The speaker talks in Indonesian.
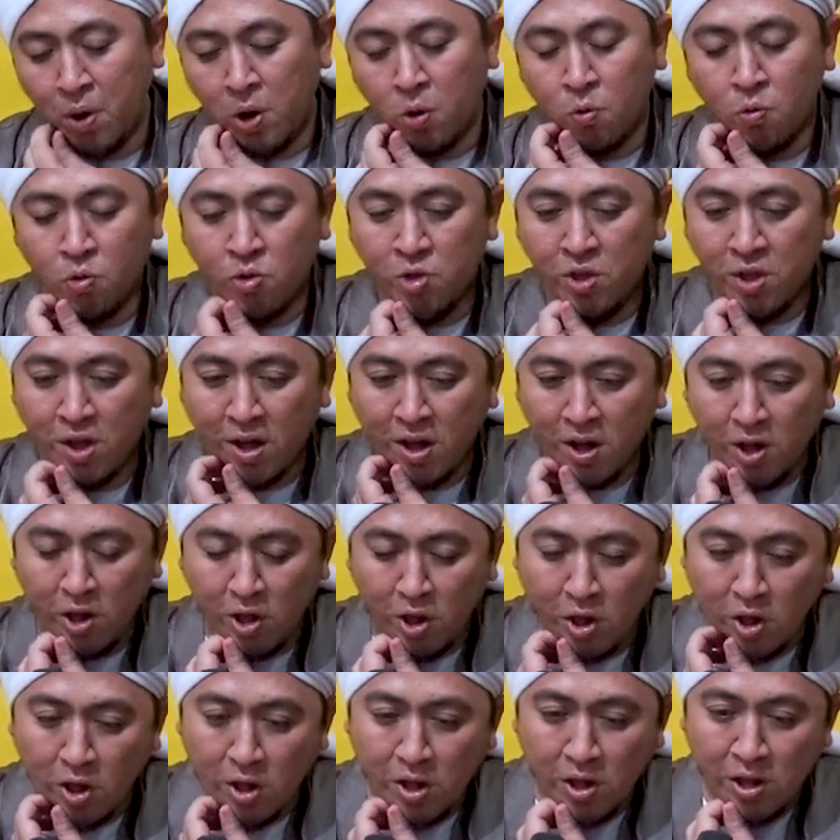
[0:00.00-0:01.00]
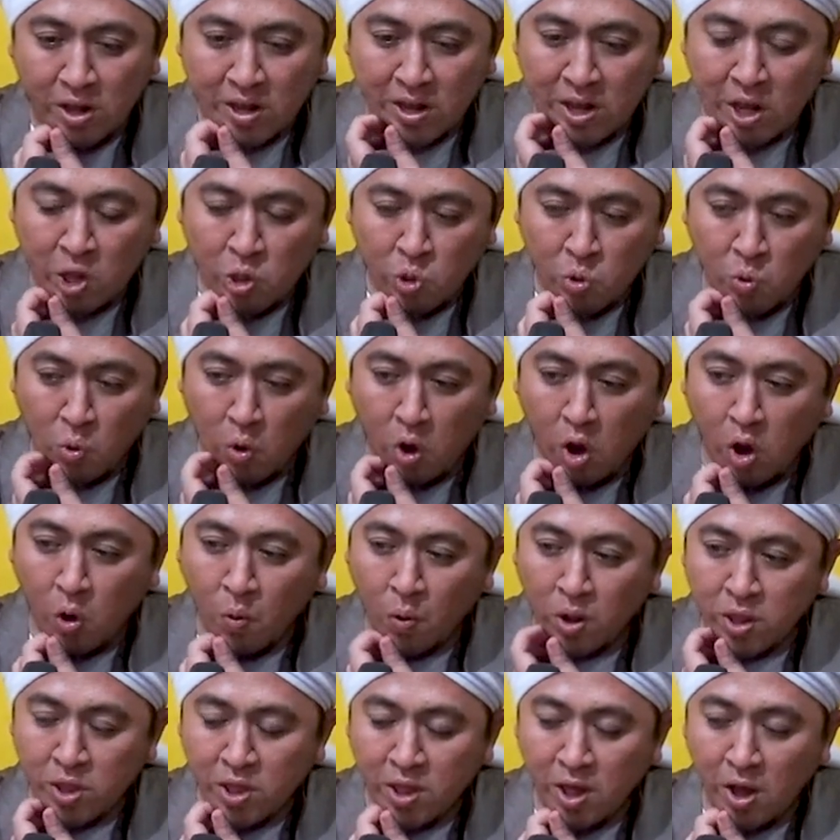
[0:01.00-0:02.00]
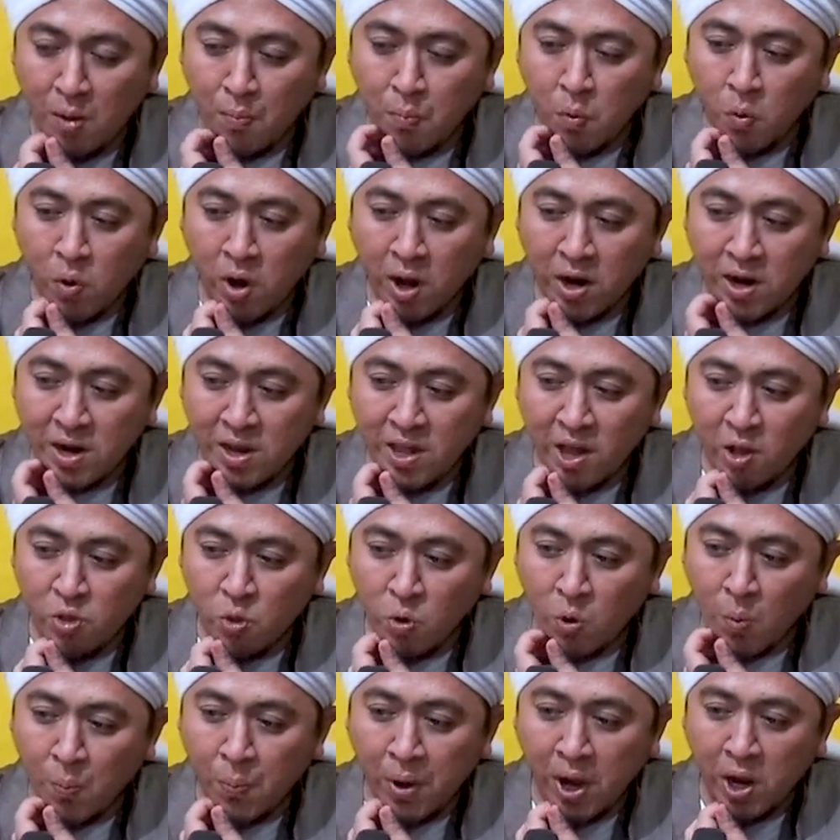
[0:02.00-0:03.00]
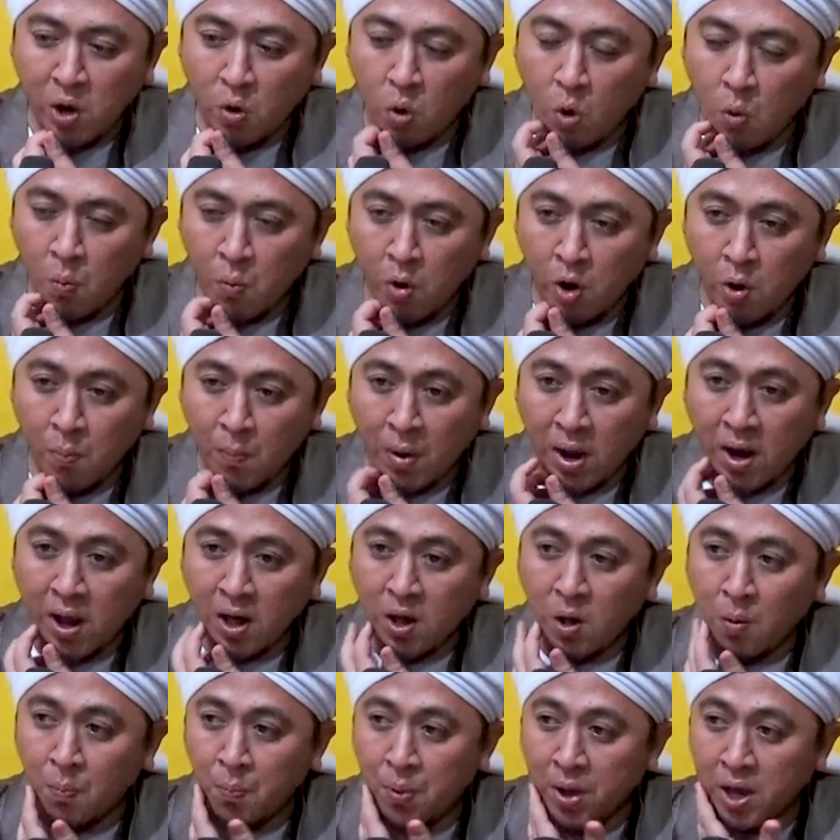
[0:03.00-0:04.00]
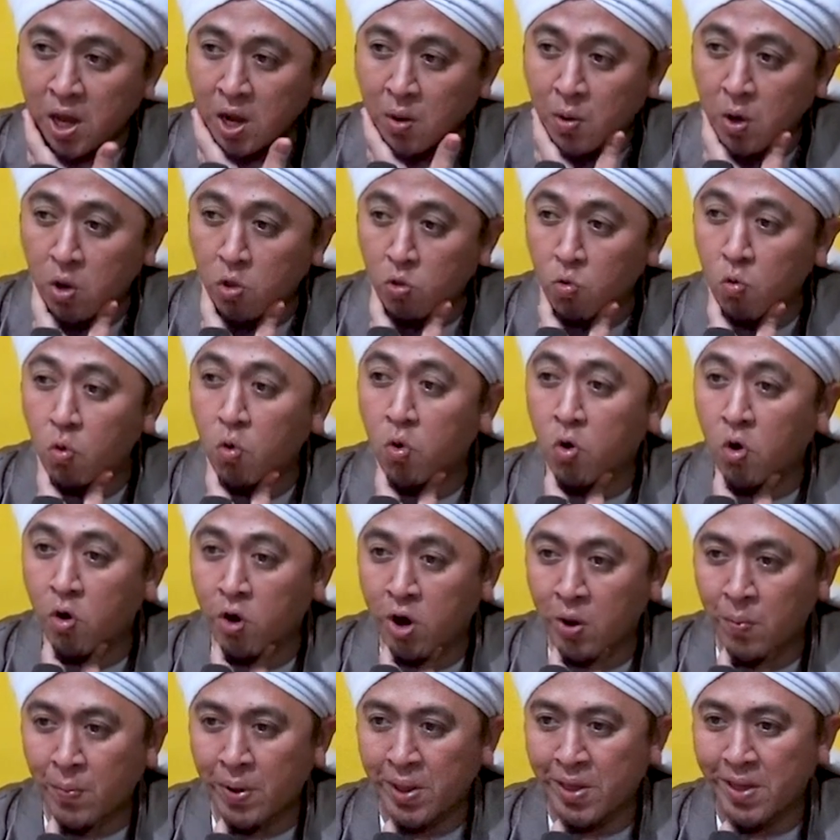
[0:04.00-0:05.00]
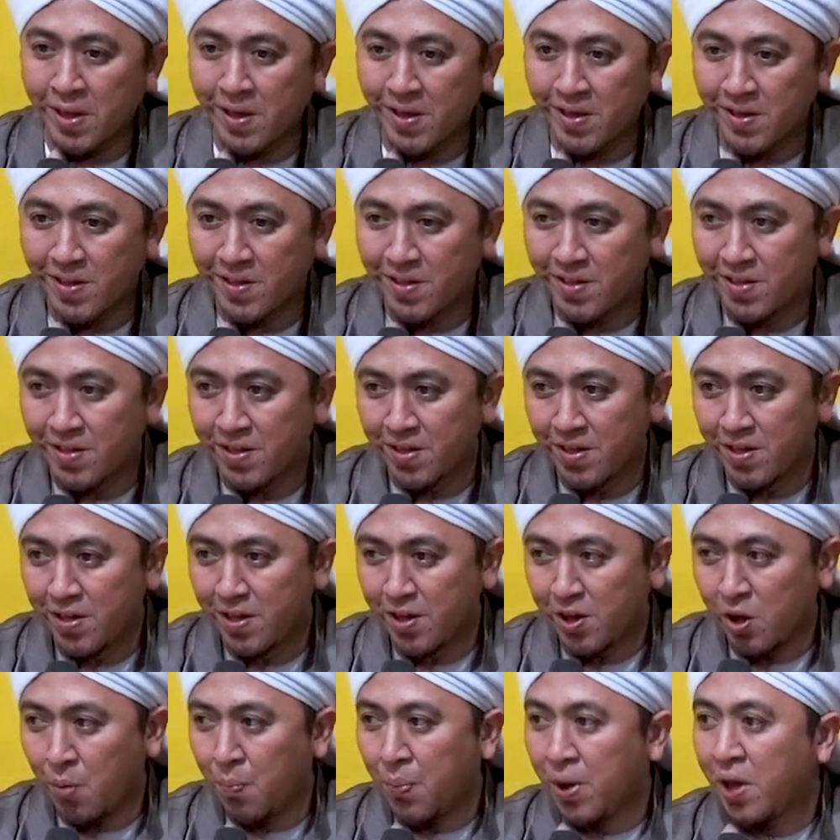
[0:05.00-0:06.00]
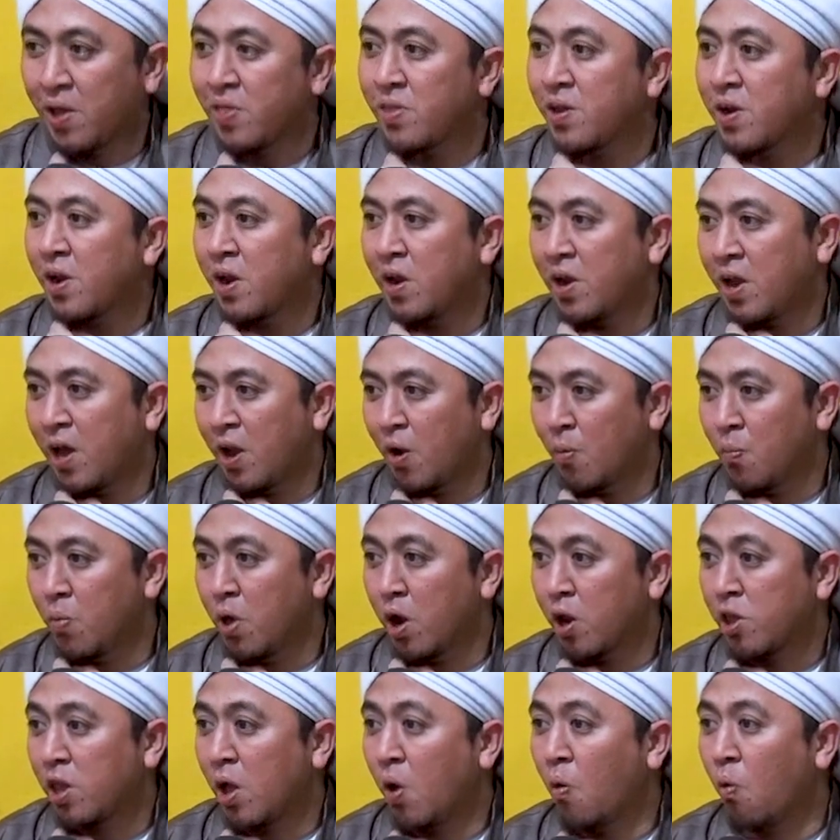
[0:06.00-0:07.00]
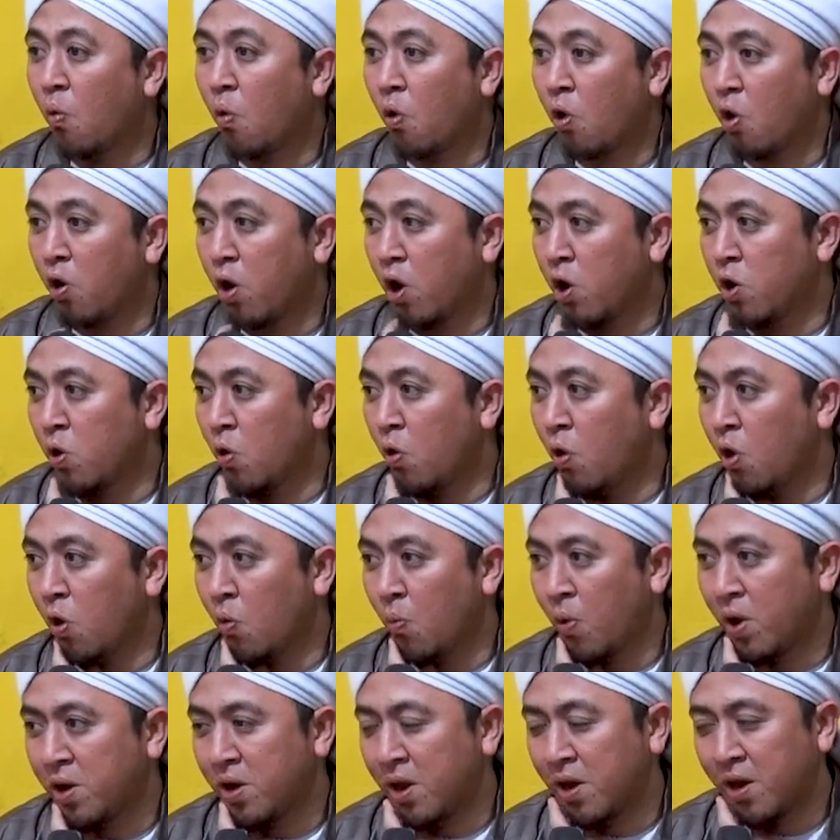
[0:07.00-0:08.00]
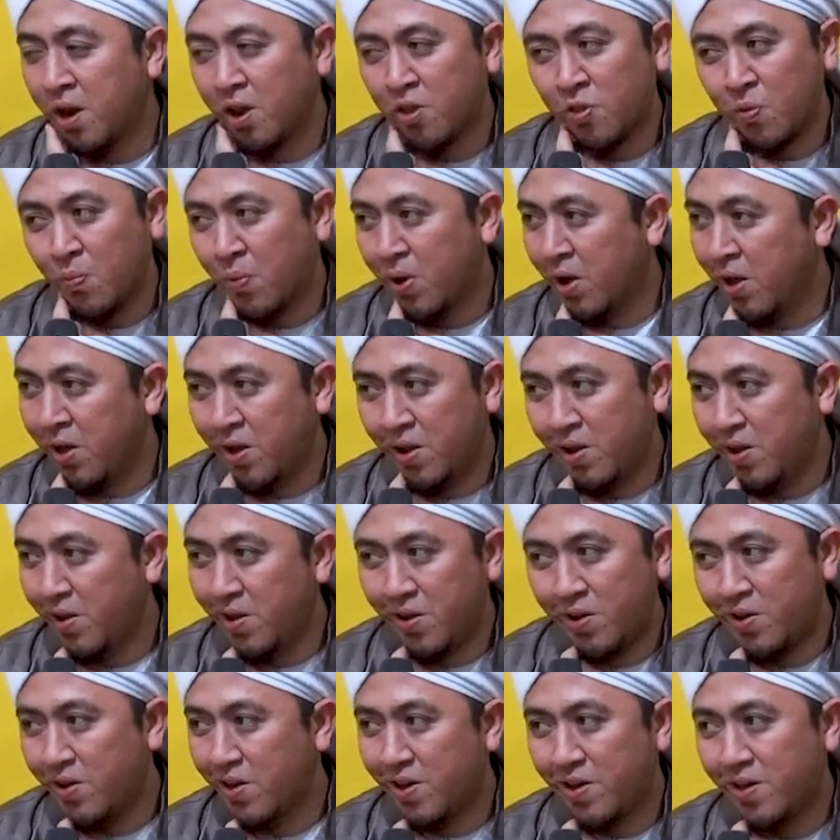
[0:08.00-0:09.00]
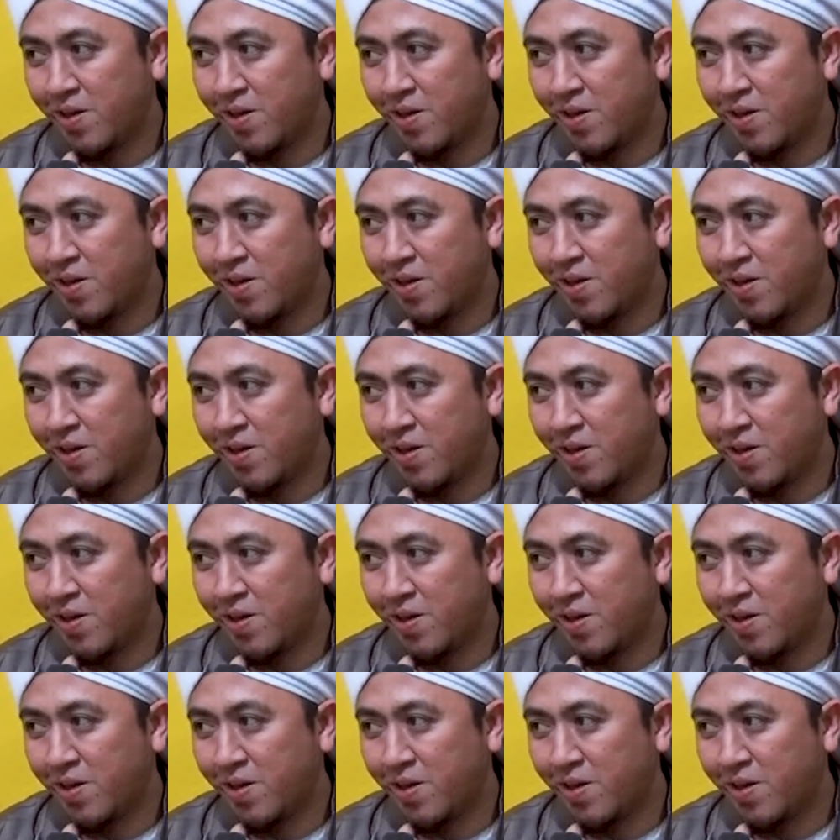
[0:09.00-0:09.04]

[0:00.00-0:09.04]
manusia, itu khulwatnya bukan dia tuh kepingin humul, malah kepingin suhro namanya. Kepingin terkenal, biar tahu kalau orang ini khulwat dan lain sebagainya.